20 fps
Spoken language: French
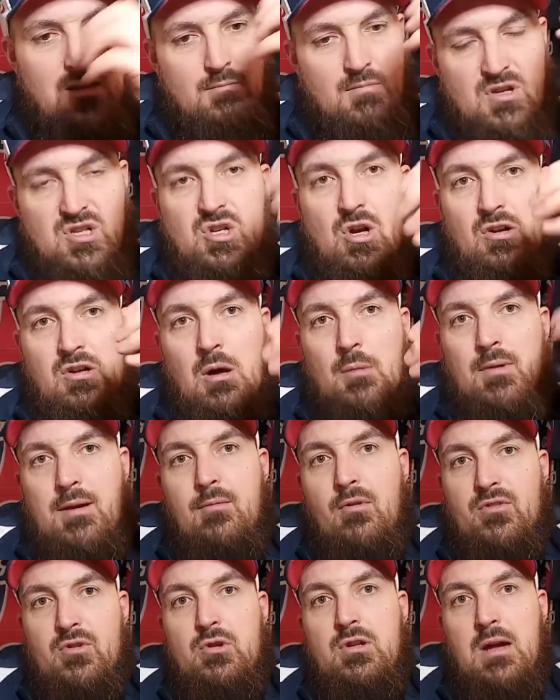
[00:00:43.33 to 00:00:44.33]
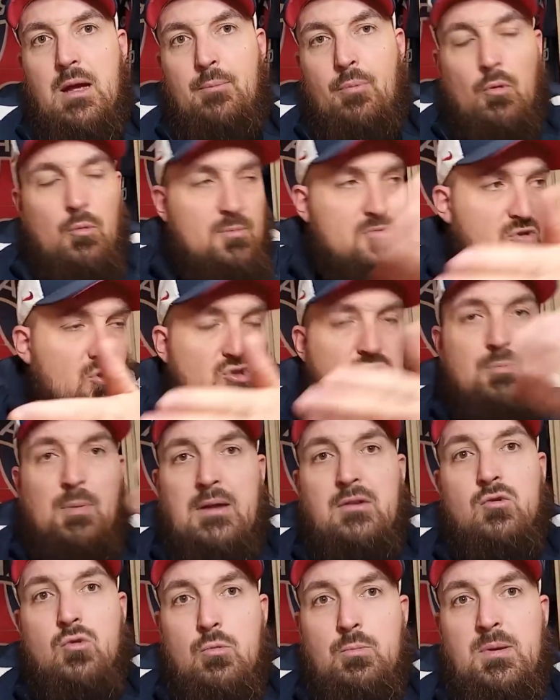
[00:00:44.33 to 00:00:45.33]
Mais j'ai quand même envie de lui répondre, parce que je ne suis
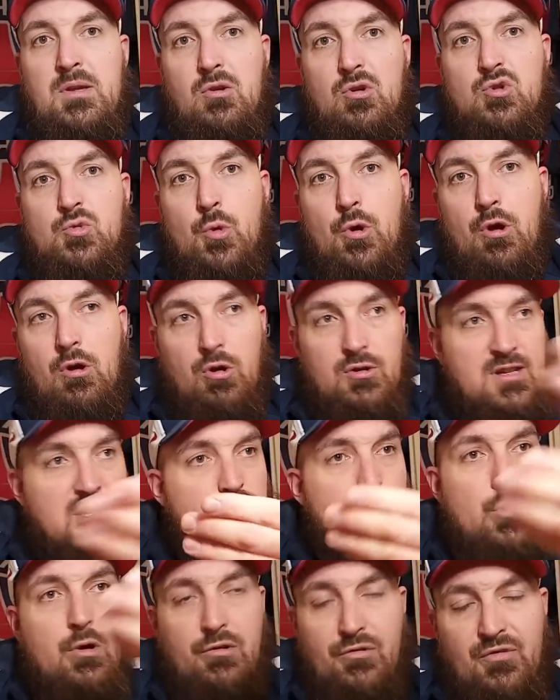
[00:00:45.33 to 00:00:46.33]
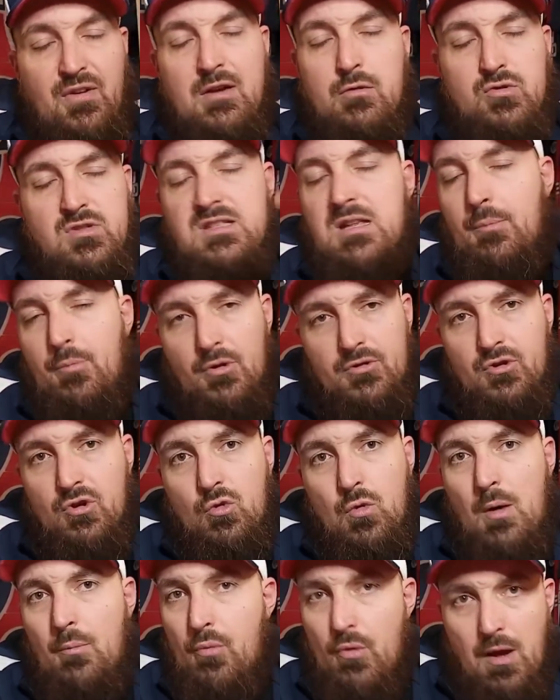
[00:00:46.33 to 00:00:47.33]
pas une groupie de joueurs. Quand un joueur fait ou dit n'importe
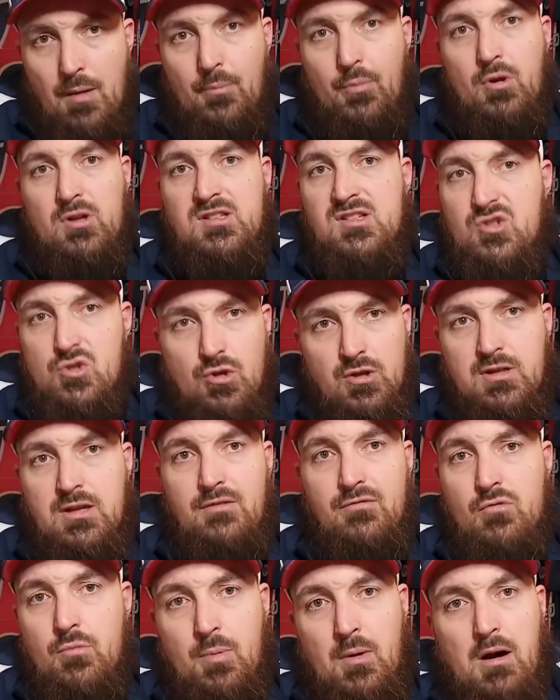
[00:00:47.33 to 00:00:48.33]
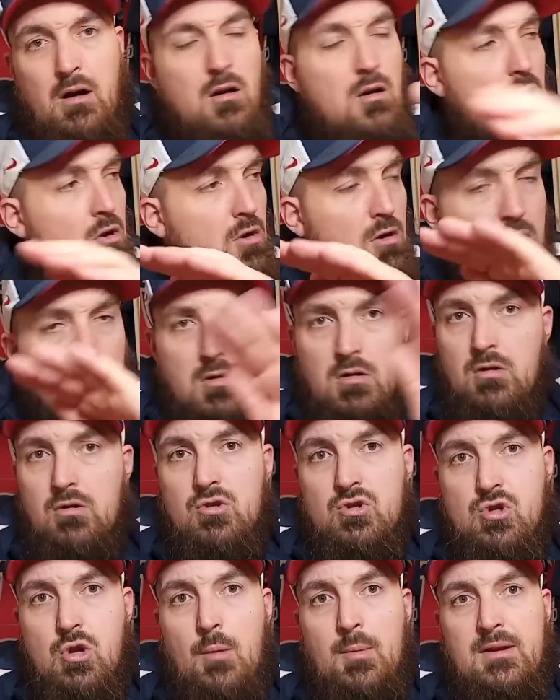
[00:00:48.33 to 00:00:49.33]
quoi, peu importe si je le kiffe ou pas,
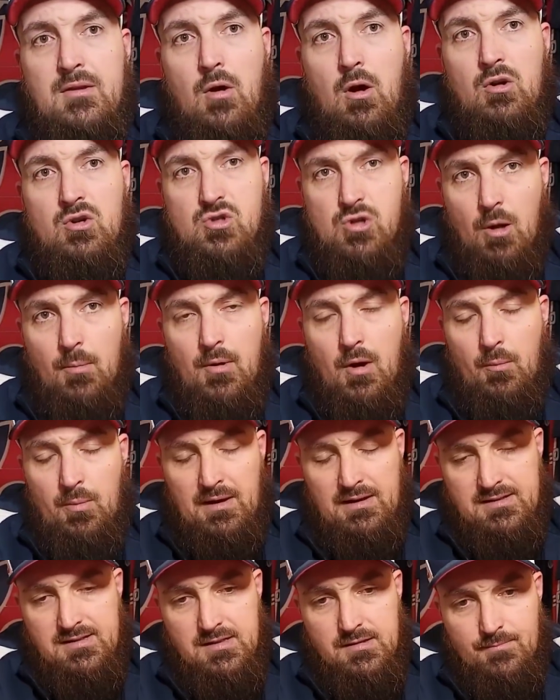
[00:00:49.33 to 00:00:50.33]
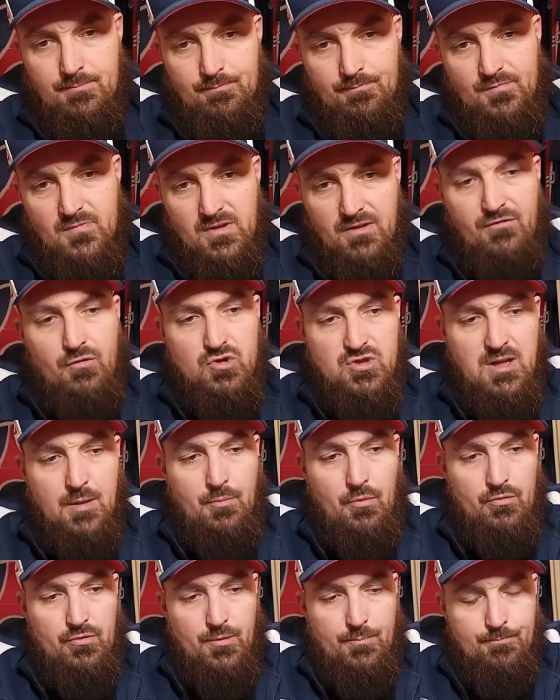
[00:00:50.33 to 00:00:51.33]
je le remets, dans, je remets en place. Il faut que je
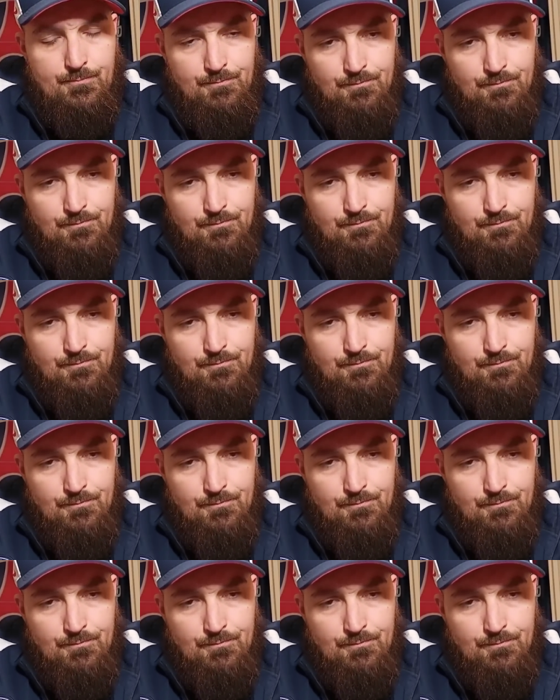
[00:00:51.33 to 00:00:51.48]
réponde.